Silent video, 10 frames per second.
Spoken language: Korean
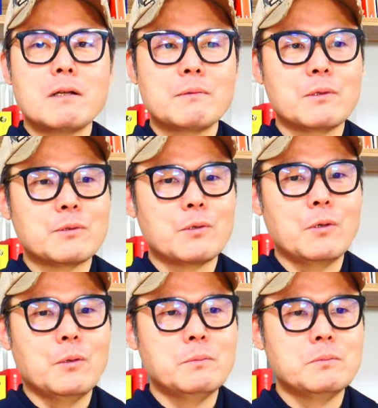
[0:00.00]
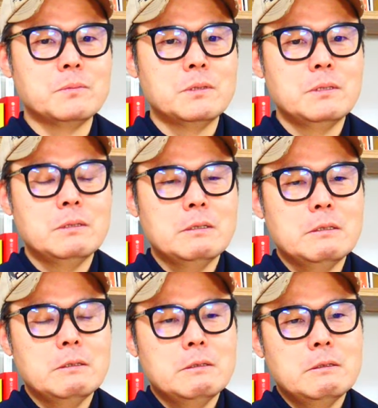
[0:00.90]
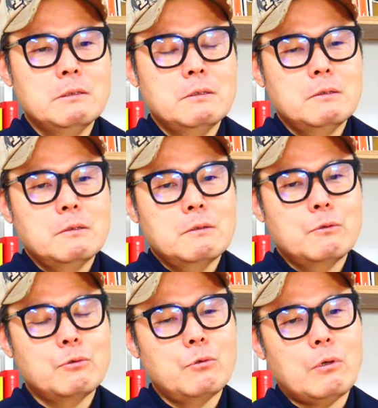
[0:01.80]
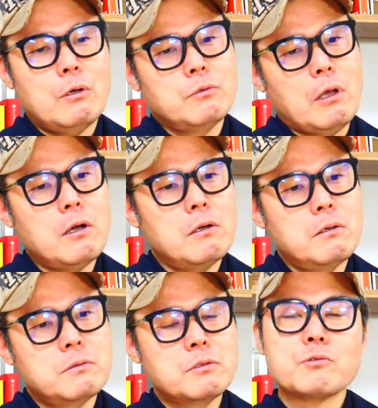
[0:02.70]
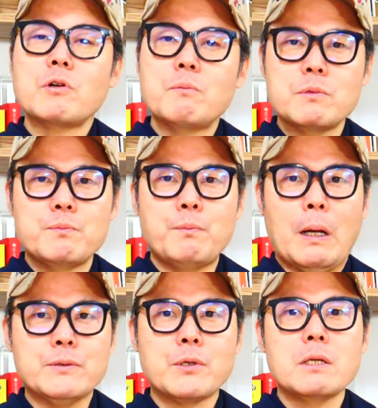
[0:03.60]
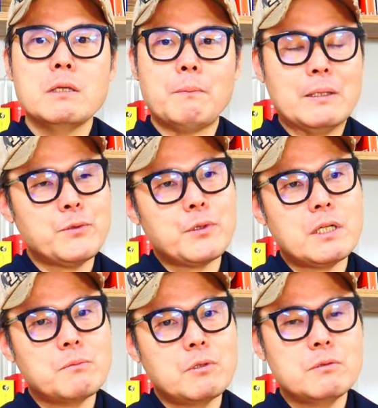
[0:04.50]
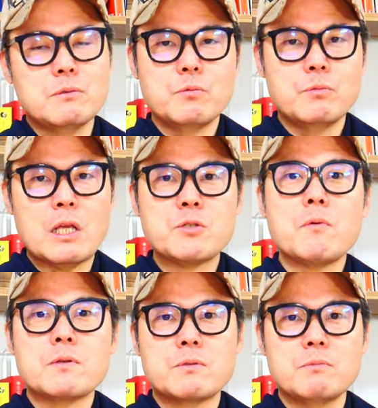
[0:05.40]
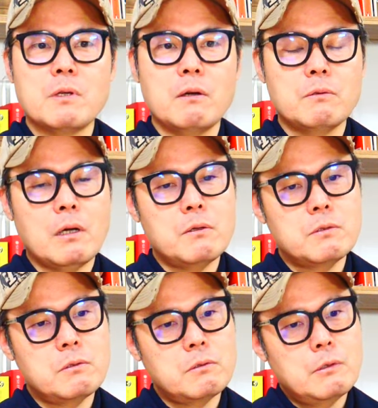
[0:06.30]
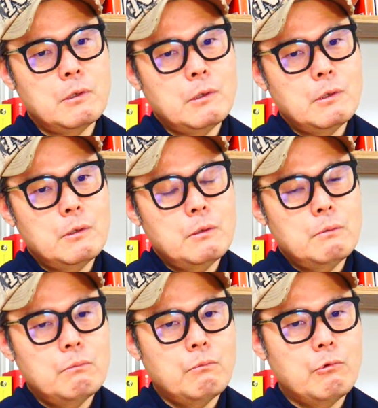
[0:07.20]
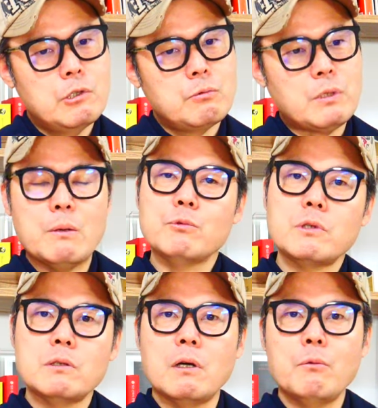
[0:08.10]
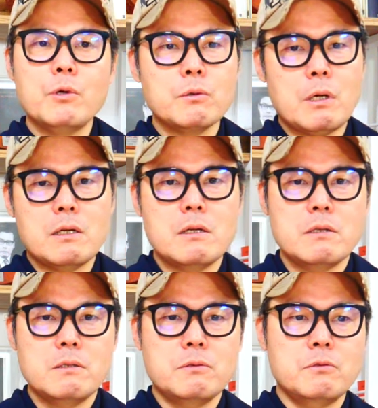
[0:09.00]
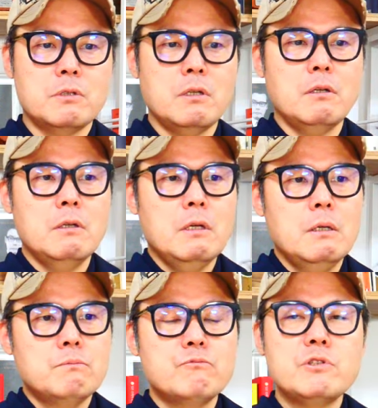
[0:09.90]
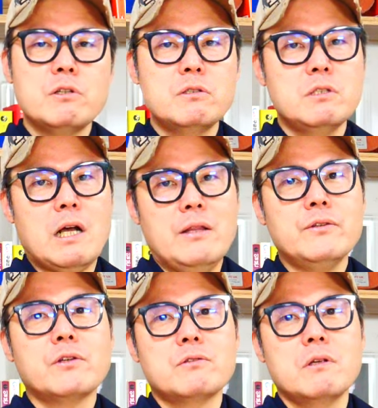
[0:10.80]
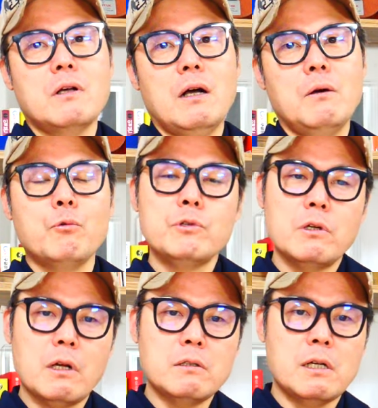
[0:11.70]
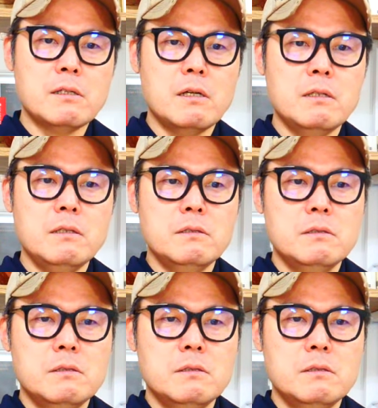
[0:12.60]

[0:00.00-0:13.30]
사람인 것처럼 그래서 아, 내가 스스로 한번 반성이 반성이라기보다는 좀 되짚어 봤습니다. 내가 이거 뭐가 좀 잘못됐나? 왜 한강에 대해서 이렇게 문제의식이 안 느껴질까? 오히려 나는 한강이